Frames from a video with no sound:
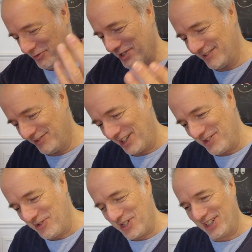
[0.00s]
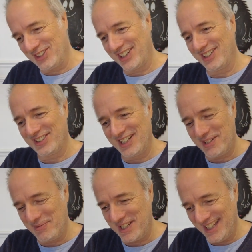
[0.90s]
vouloir déplorer le sujet et rentrer dans ton
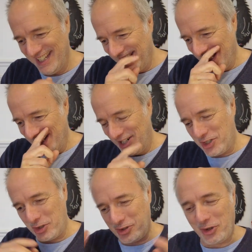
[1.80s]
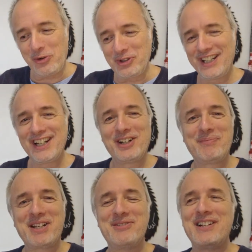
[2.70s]
intimité, la chance de rencontrer des grandes
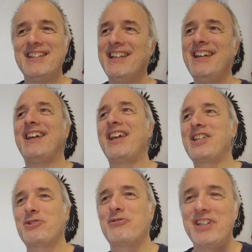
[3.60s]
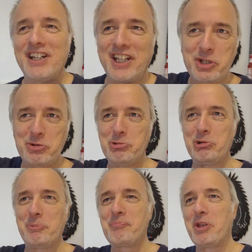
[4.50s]
personnalités et j'ai souvenir d'un
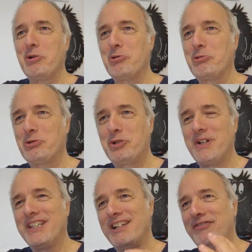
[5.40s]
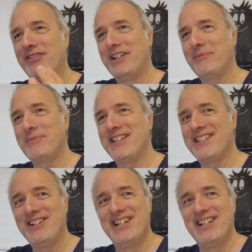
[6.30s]
jour où tu m'as téléphoné en me disant